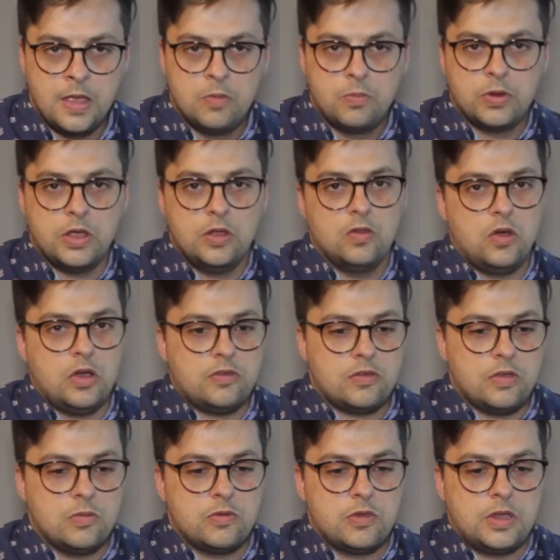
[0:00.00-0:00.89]
Porque nós
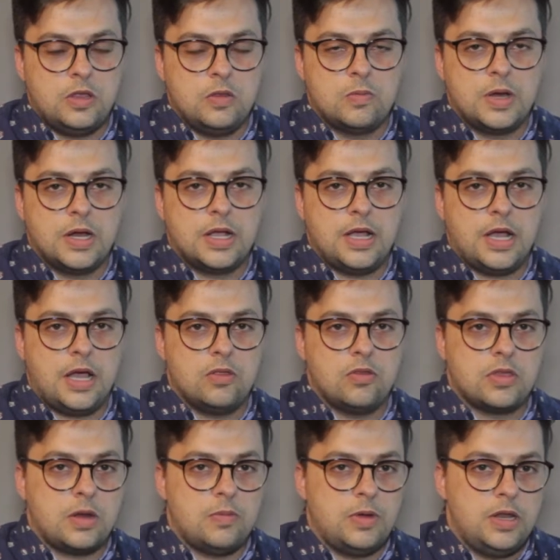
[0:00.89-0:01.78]
estamos aqui no
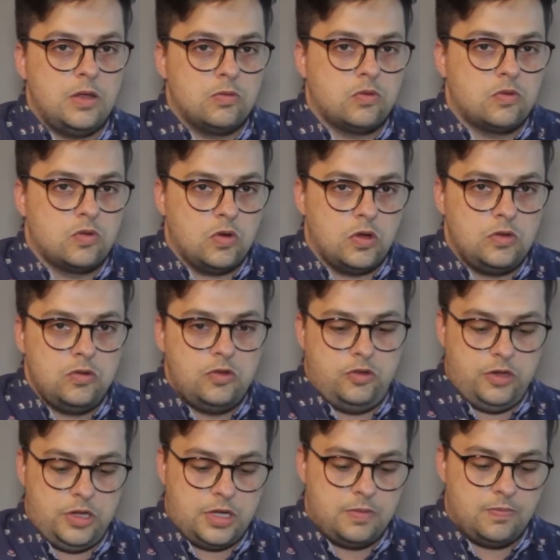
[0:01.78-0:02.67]
mercado, trabalhamos todo
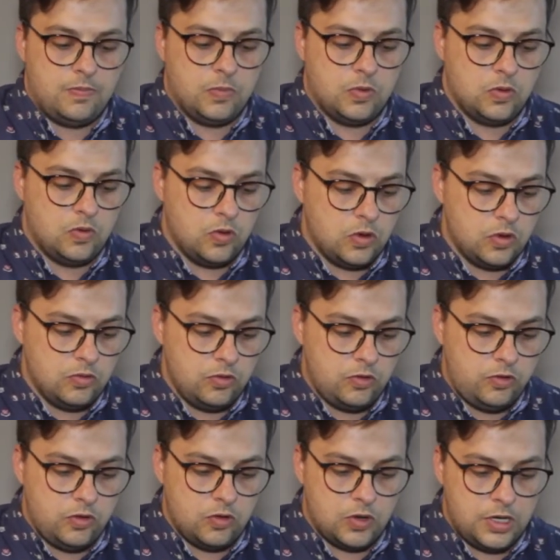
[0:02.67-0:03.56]
dia todo
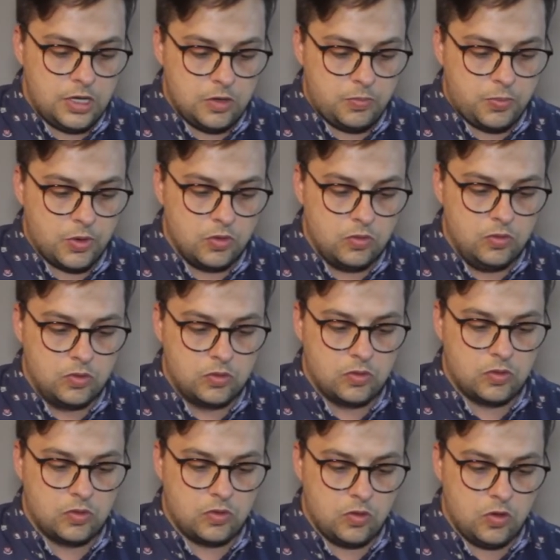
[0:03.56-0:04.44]
dia olhando o
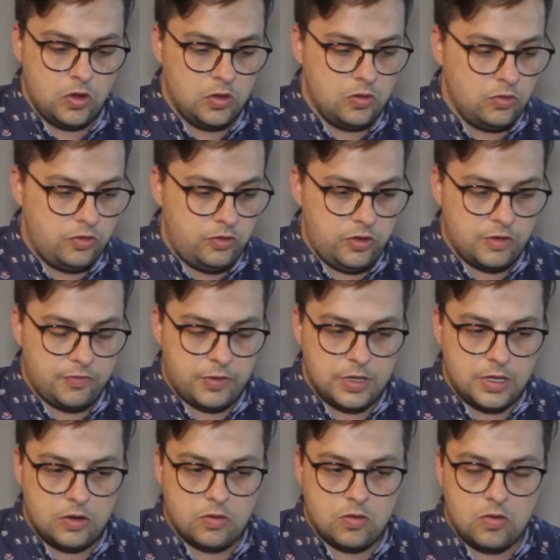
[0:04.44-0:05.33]
produto, todo dia
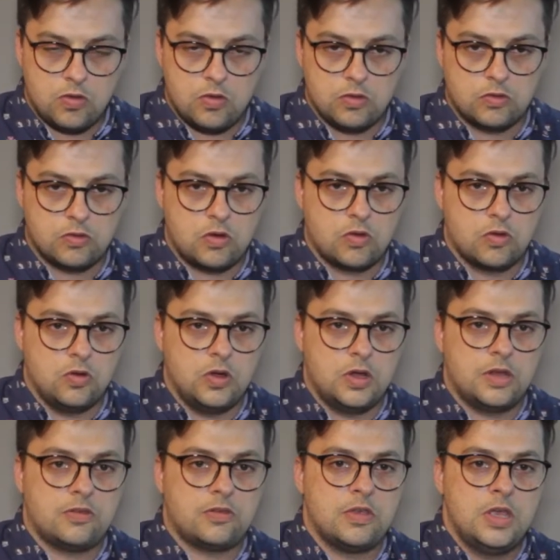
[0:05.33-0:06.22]
falando com
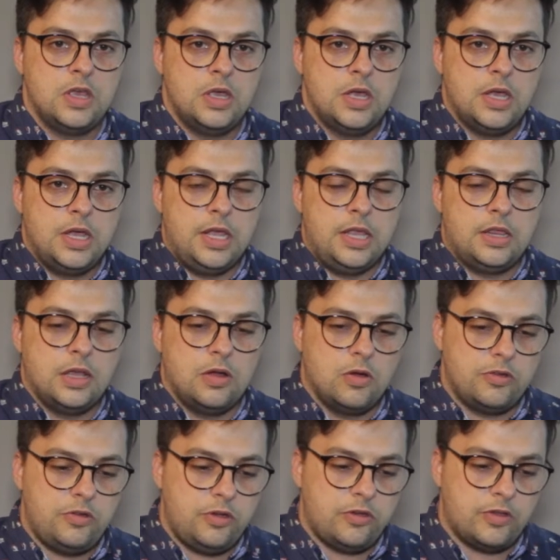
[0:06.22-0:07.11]
construtoras.
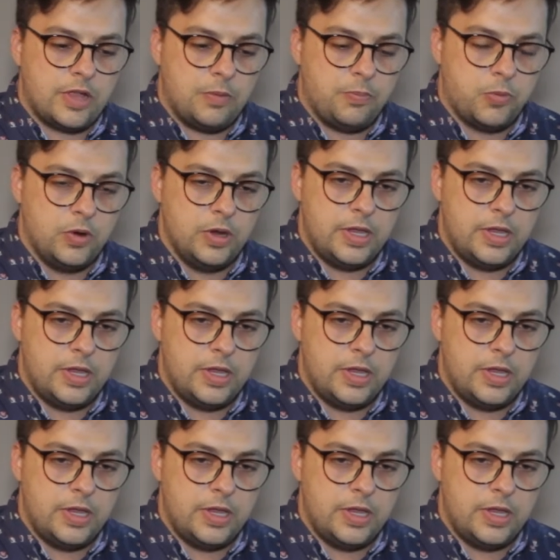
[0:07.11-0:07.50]
Então a gente está por